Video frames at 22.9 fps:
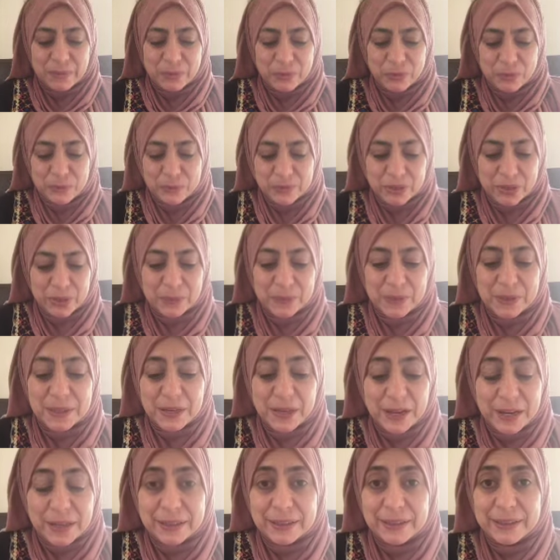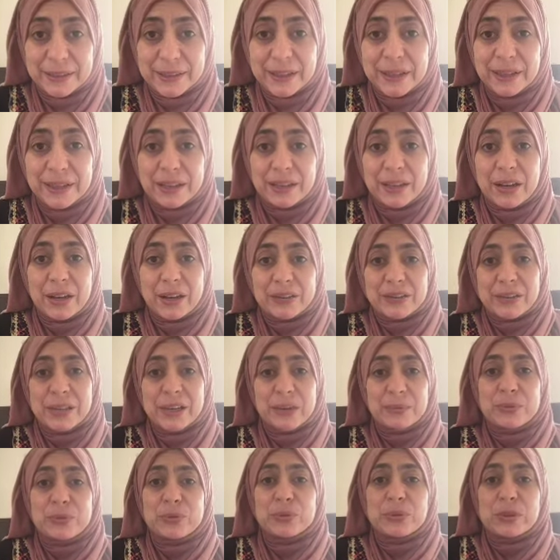بكم جميعا يا
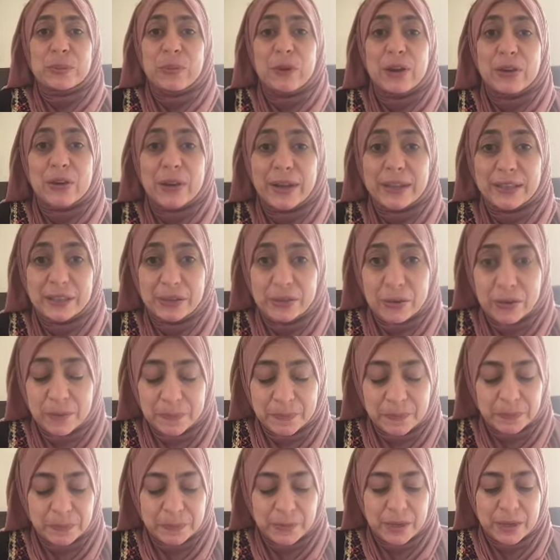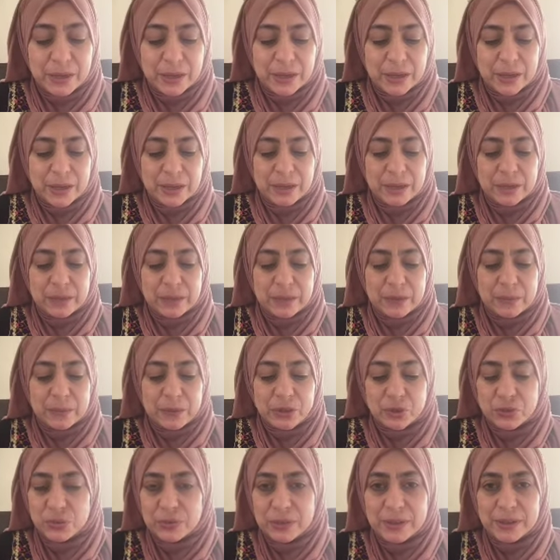أصحاب سورة البقرة الكرام أه
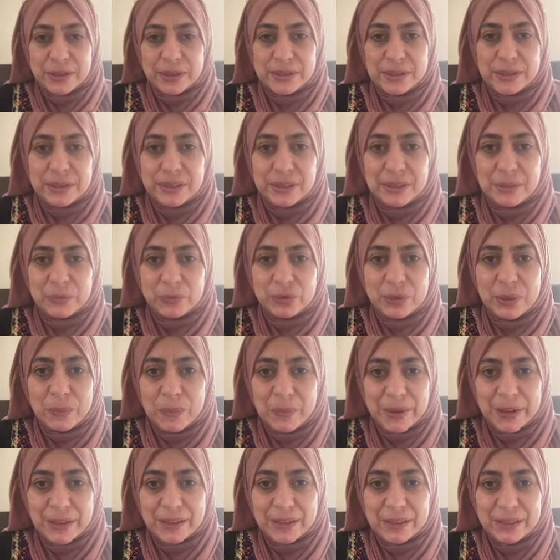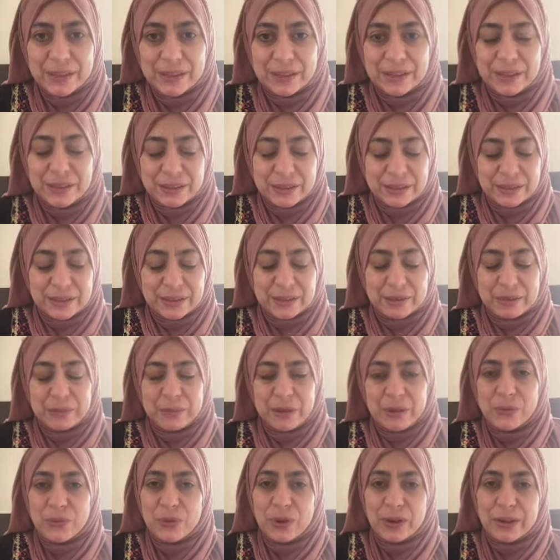بشكر الناس اللي منضمة معانا
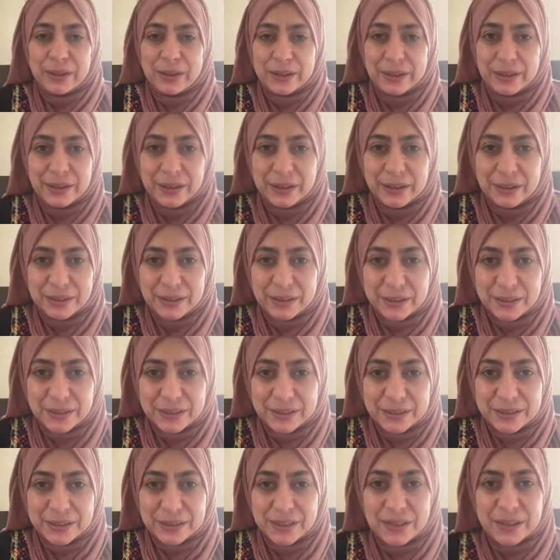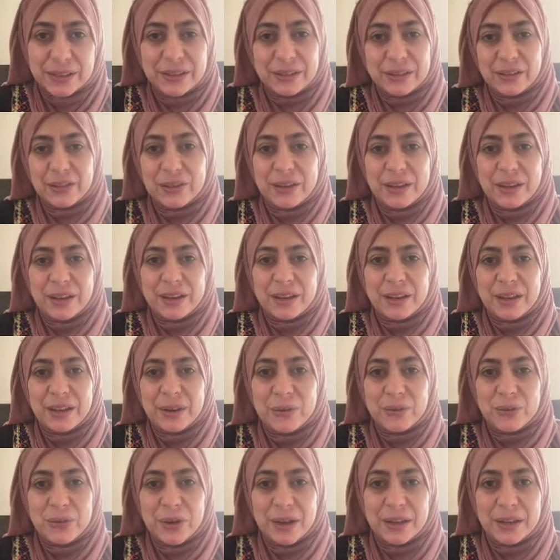المجموعة هنا على القناة
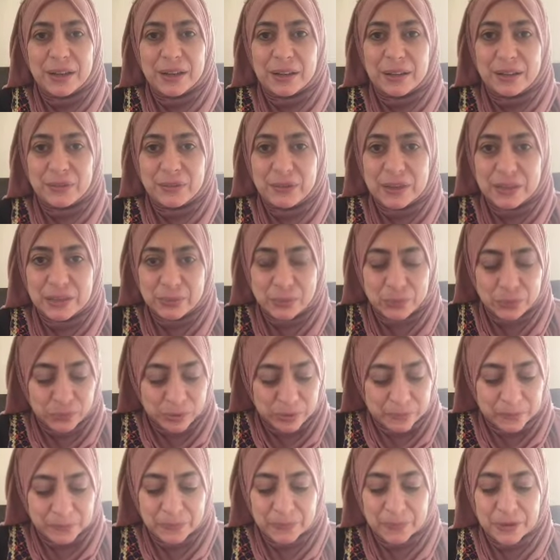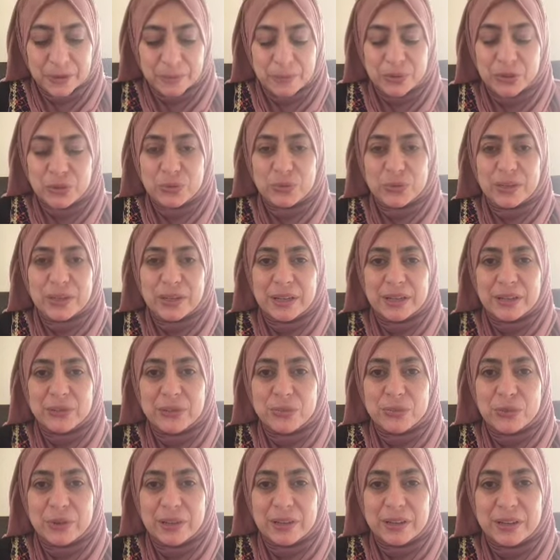أو على فيسبوك بشكر الناس
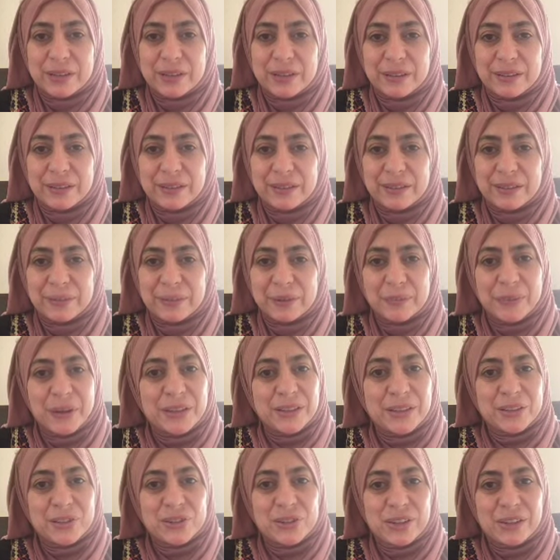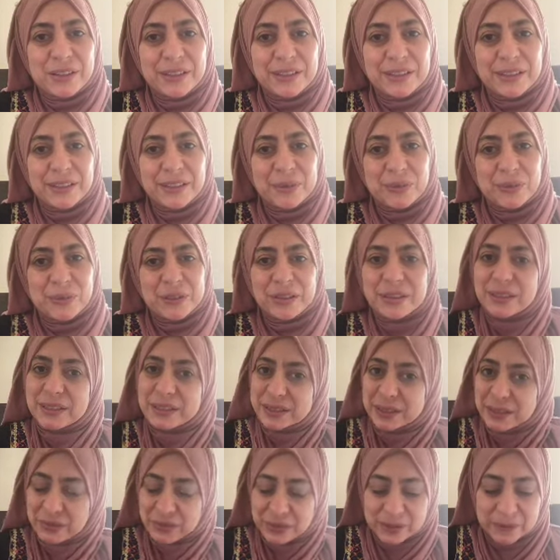وبتمنى إن شاء الله إن احنا كلنا
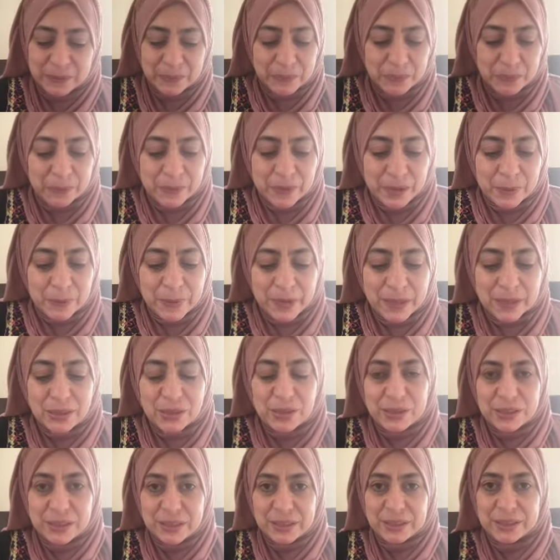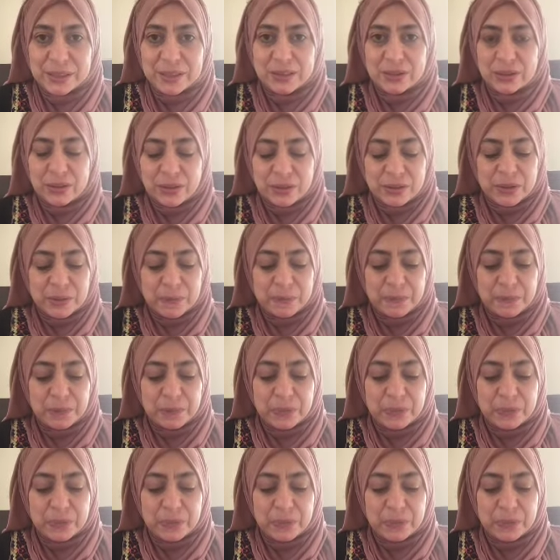نستفيد معانا قصة جديدة النهاردة